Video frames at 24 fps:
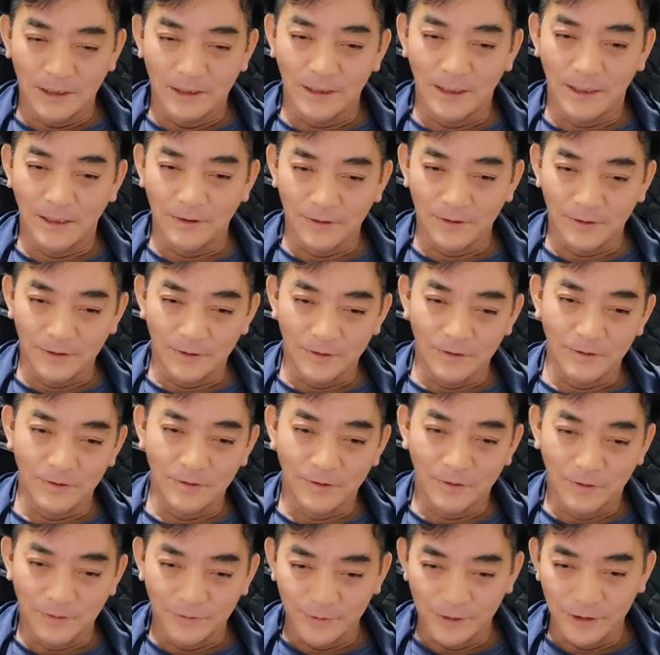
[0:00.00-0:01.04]
であの
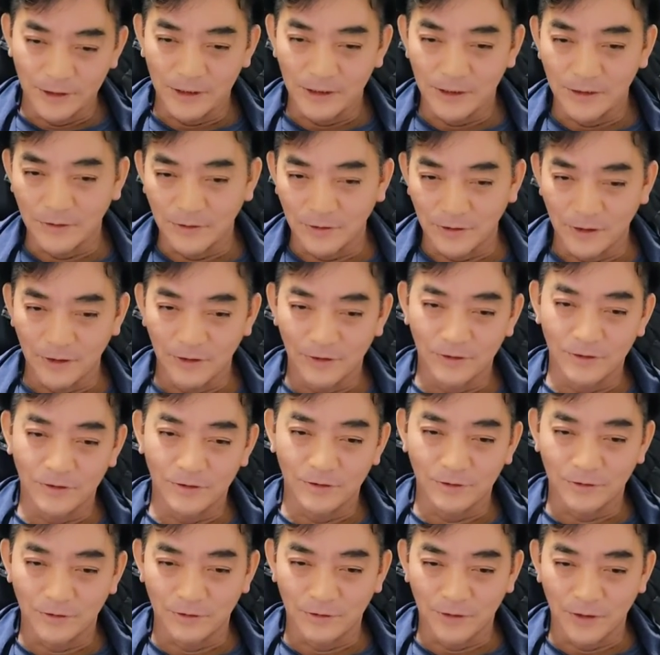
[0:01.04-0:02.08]
公務員と医療
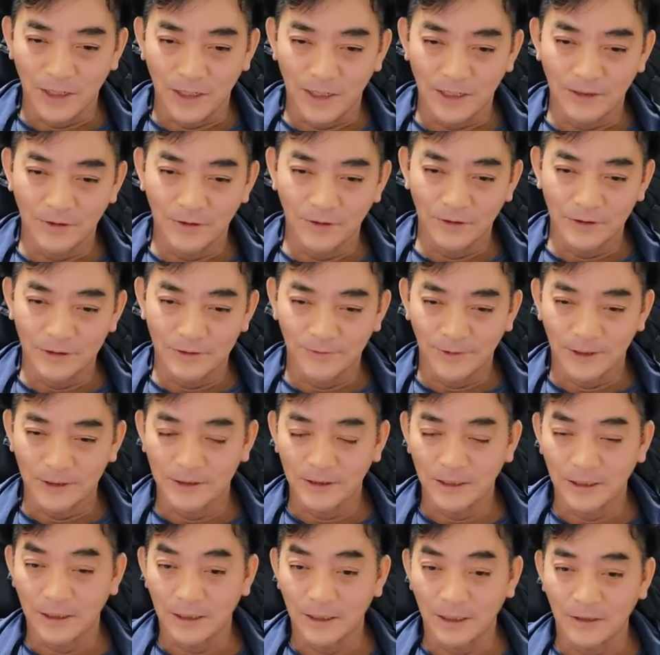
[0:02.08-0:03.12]
職を廃業しま
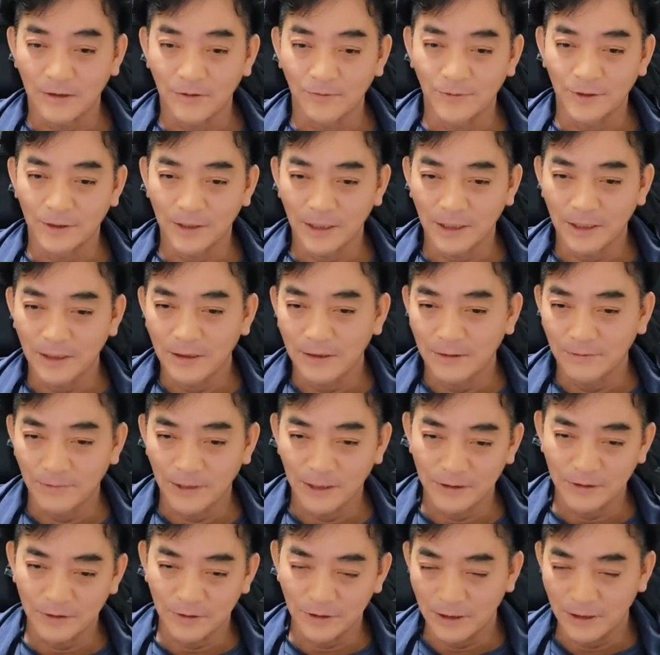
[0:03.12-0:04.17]
したけれどもね。
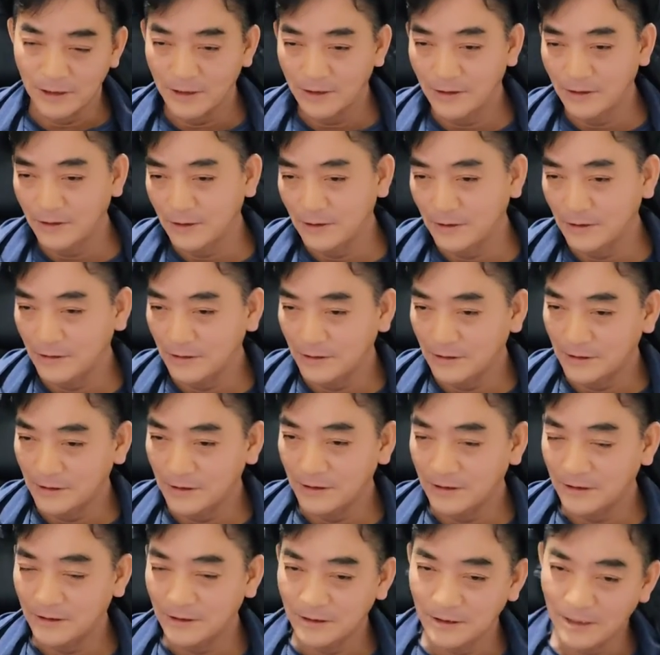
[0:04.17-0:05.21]
まあ、それ
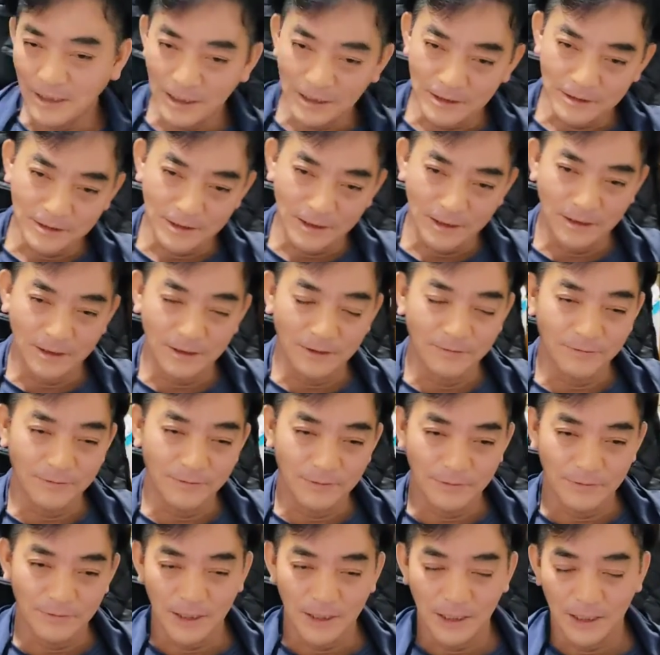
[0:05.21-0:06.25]
に対して、
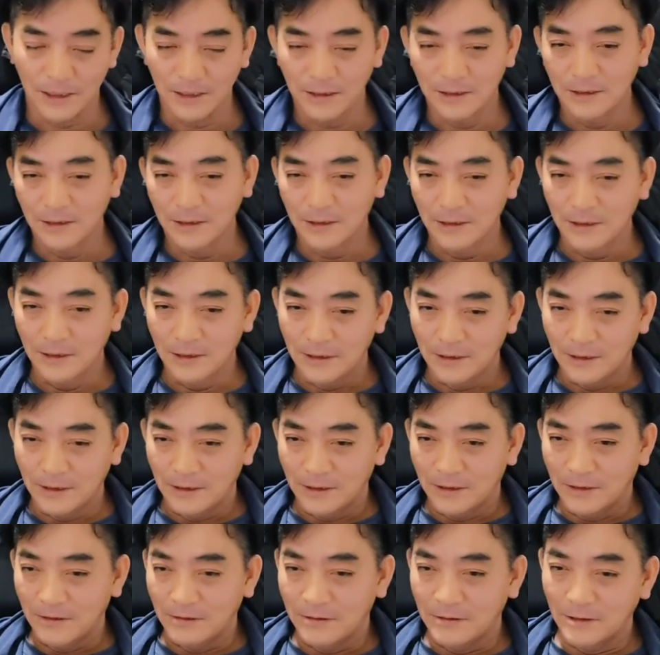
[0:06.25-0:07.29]
まあ、
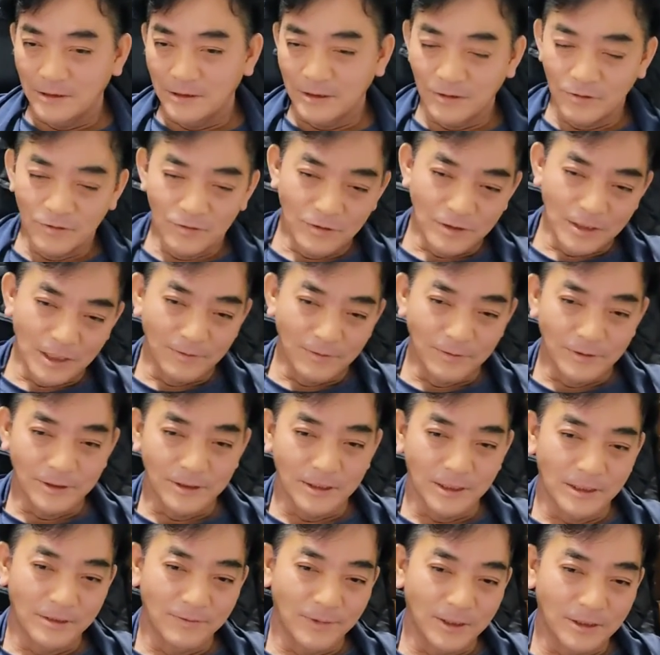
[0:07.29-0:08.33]
全然後悔もし
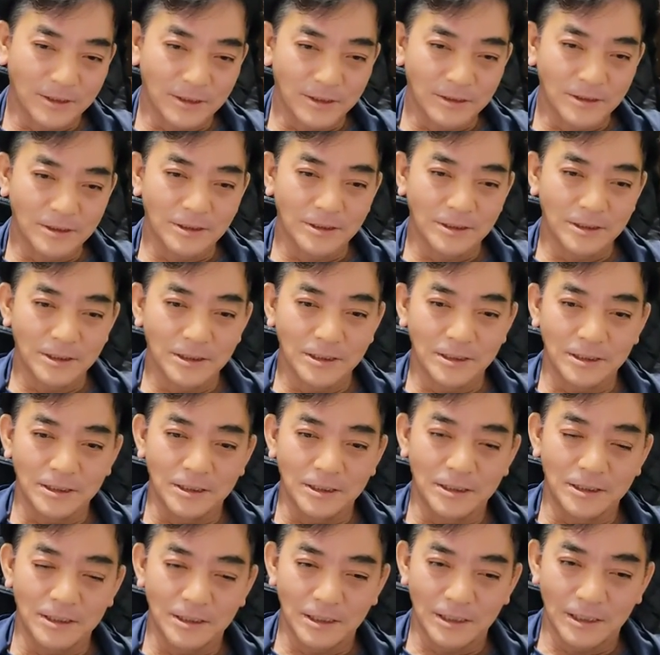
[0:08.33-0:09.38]
ていません
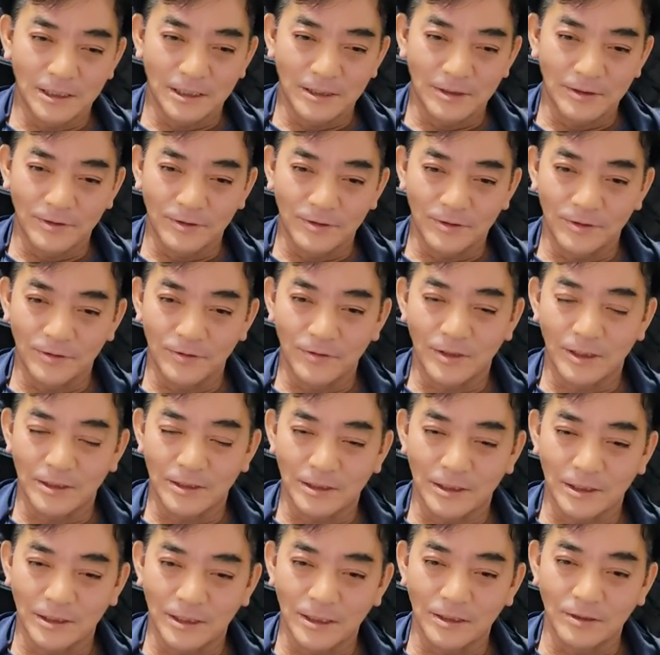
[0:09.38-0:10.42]
し、あの、良かっ
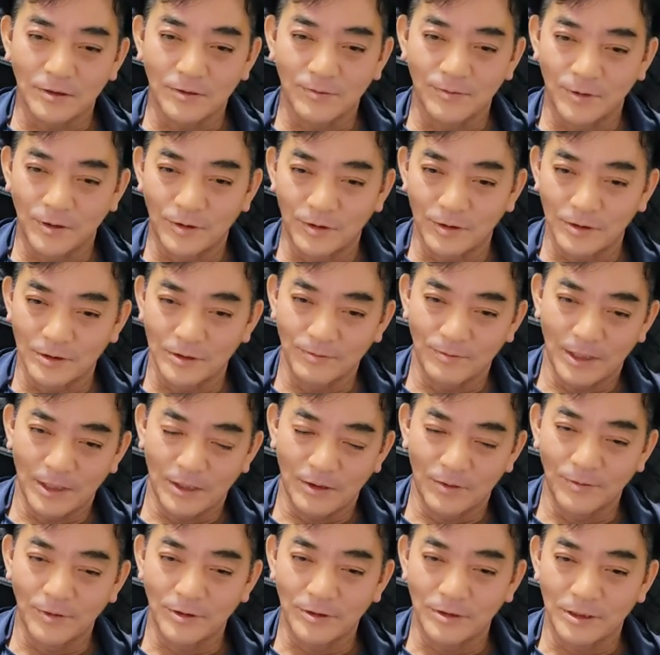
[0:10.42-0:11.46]
たなとも今
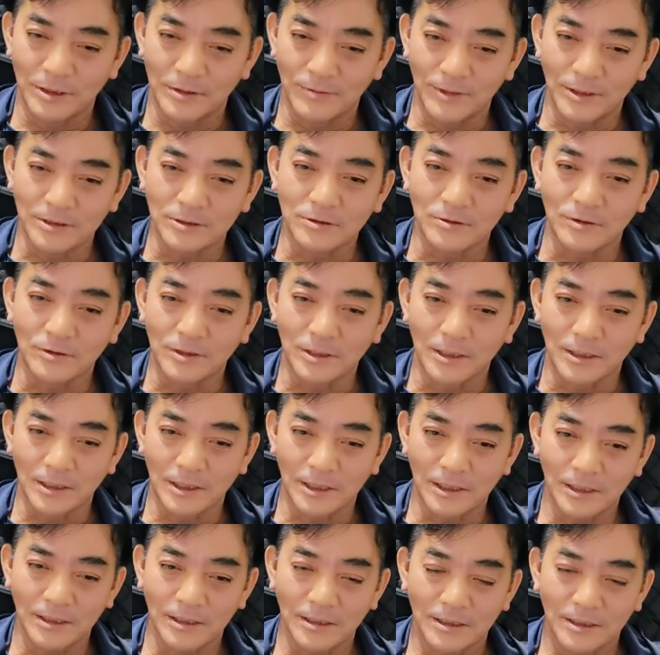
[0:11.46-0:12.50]
思っていますのでね。